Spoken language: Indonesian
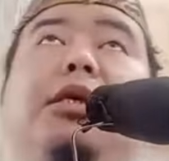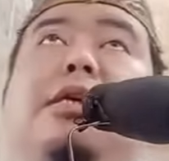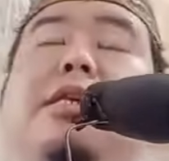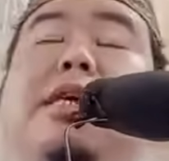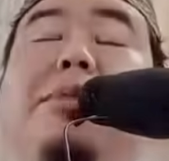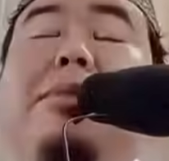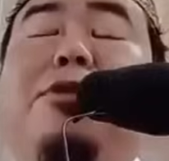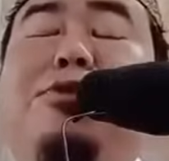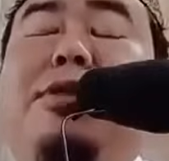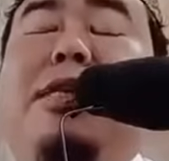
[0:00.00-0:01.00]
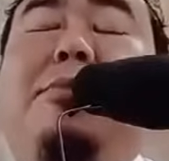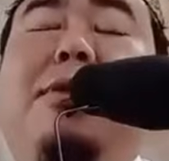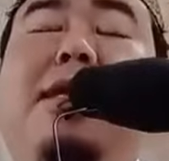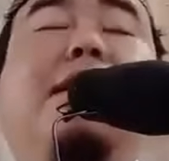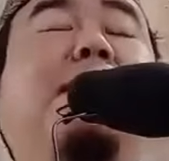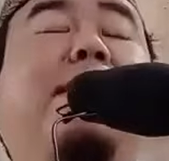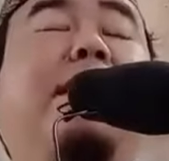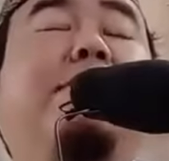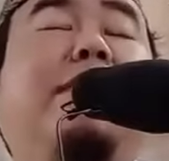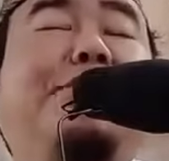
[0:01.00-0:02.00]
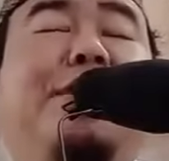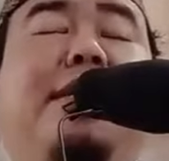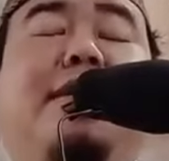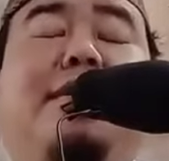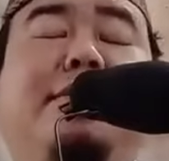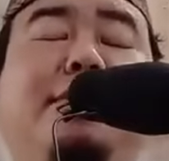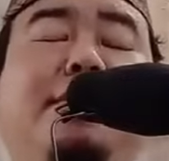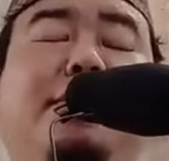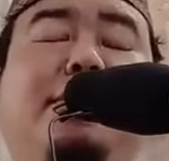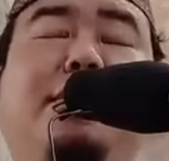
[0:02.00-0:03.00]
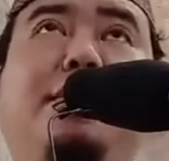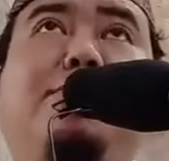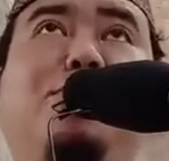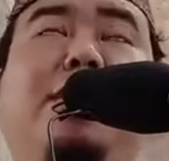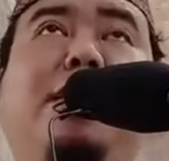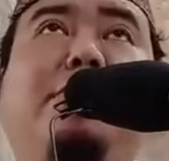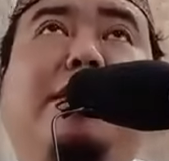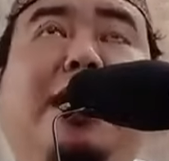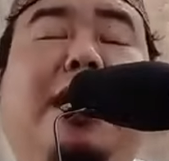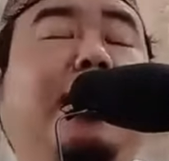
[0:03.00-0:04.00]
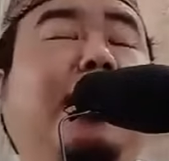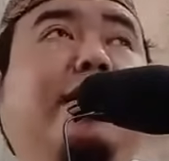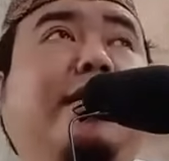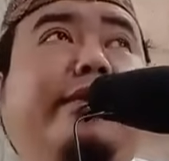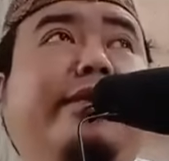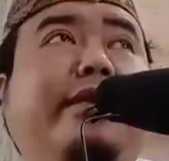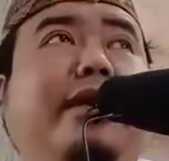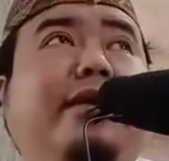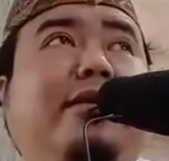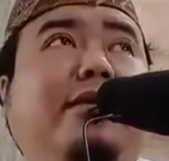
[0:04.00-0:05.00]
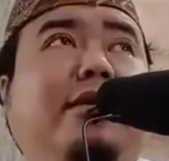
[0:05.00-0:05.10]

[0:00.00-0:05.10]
Ketika manusia berada di padang mahsyar, kemudian matahari didekatkan,